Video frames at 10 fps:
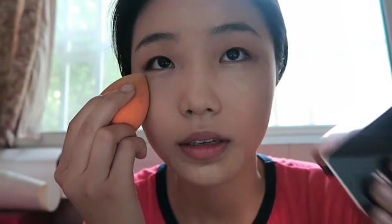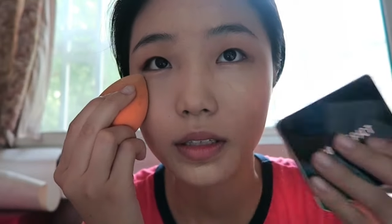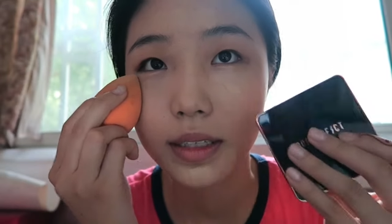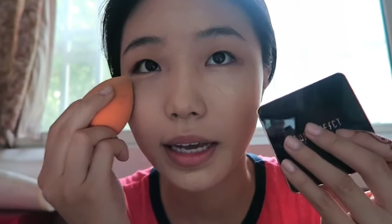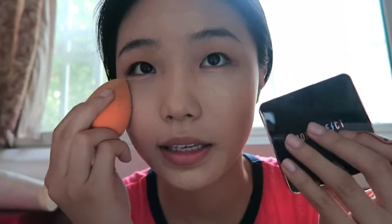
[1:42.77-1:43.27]

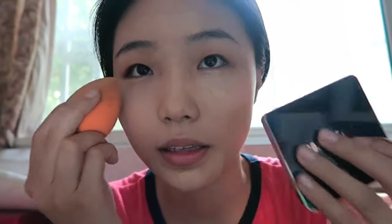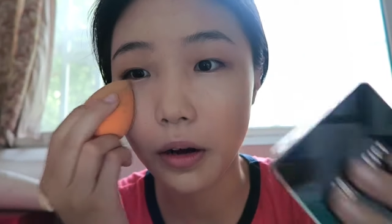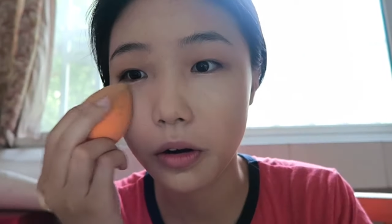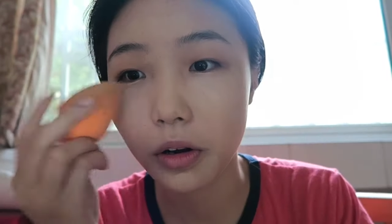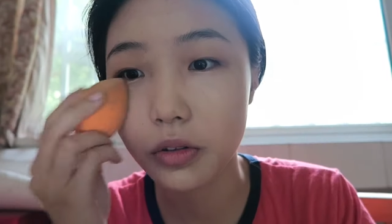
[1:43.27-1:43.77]
气垫一定要
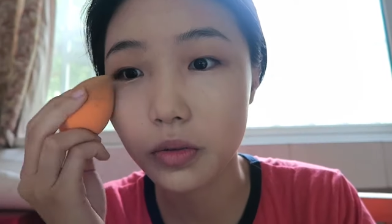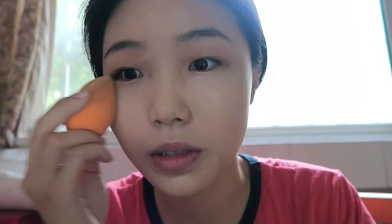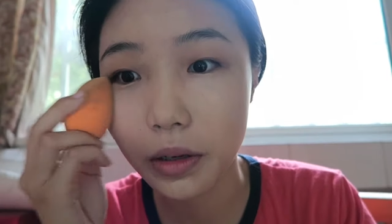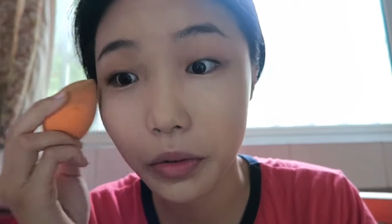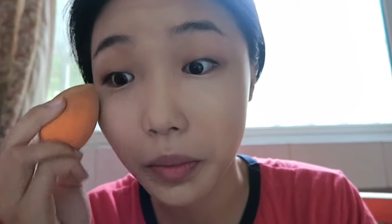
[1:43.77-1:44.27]
合住，这
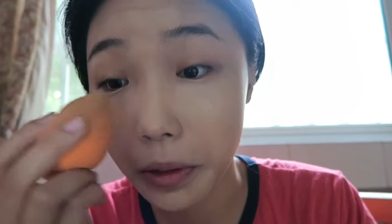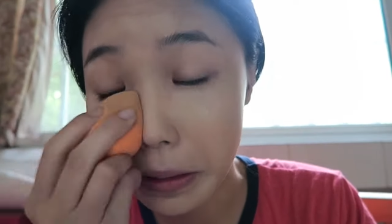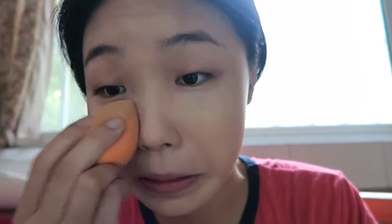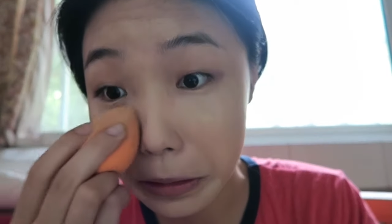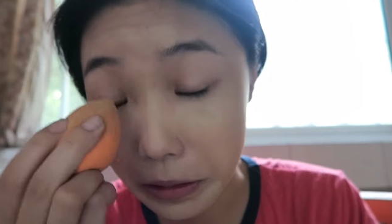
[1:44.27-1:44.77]
样就不会
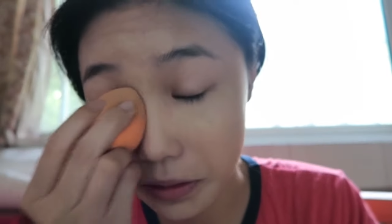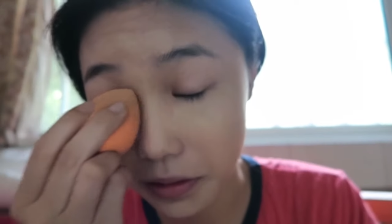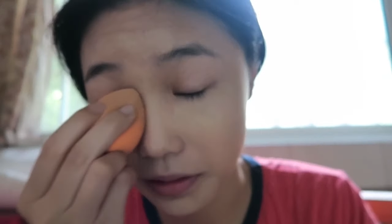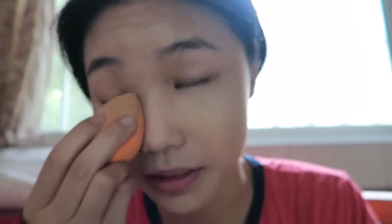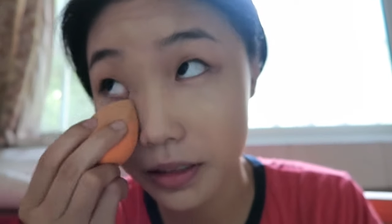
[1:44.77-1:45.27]
滋
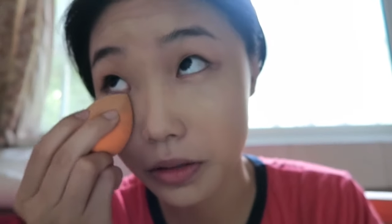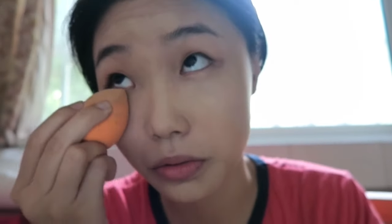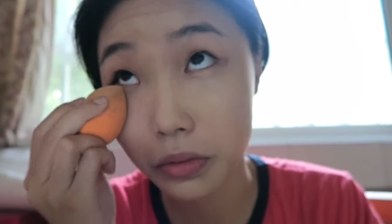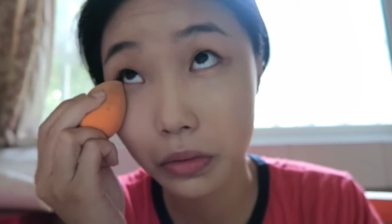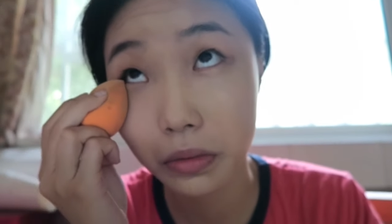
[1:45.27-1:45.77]
生细菌。